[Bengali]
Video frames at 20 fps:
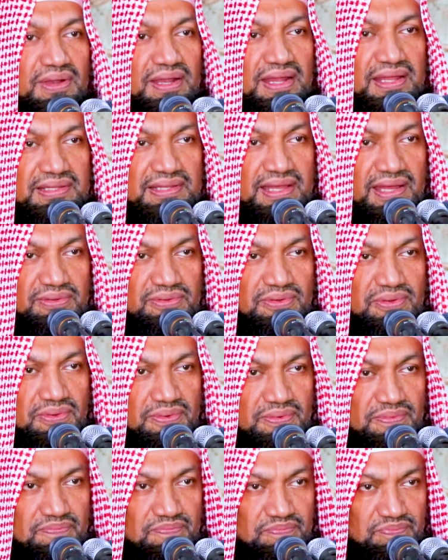কল্যাণ দান
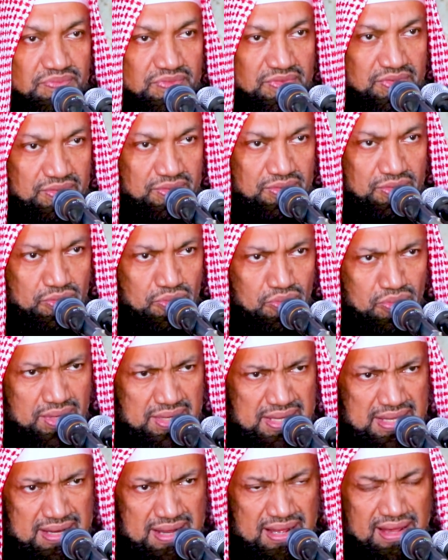করুন
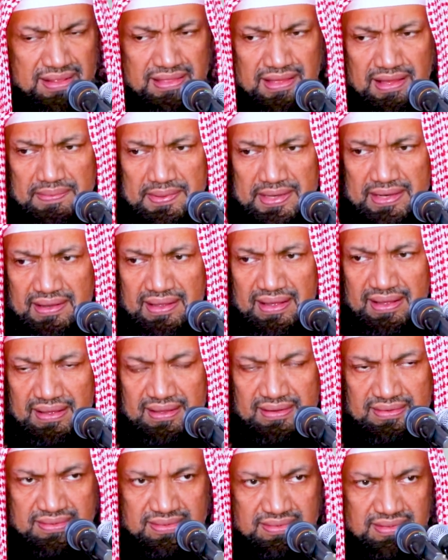ওখানে আজাবান না
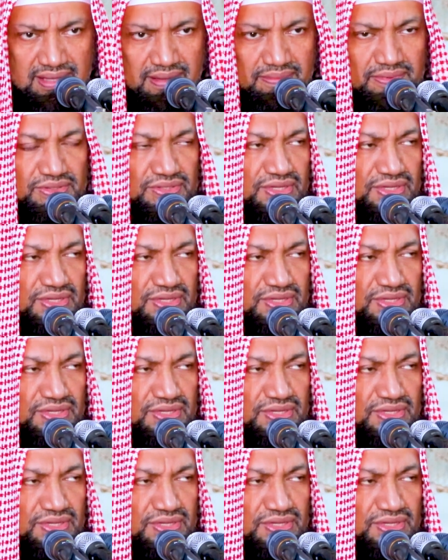এবং